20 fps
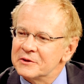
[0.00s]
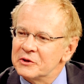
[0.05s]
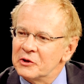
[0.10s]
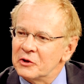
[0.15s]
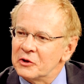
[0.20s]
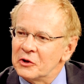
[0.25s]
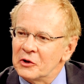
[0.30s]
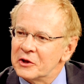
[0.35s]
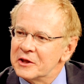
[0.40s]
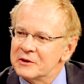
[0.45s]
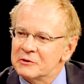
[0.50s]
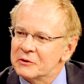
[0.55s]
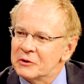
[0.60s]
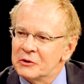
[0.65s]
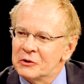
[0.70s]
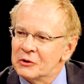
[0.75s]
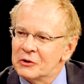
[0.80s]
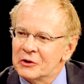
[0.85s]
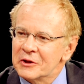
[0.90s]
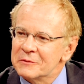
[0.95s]

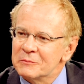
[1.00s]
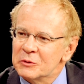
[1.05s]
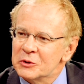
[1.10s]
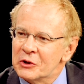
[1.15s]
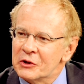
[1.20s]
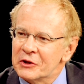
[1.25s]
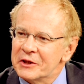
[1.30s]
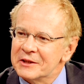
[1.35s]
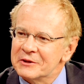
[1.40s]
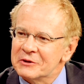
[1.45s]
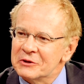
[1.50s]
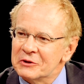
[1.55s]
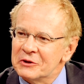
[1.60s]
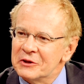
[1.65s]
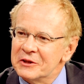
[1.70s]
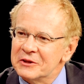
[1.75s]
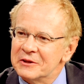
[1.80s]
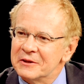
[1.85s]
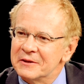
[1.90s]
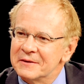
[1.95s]
no, muchos riesgos con
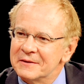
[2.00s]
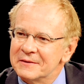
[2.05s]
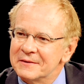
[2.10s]
eso?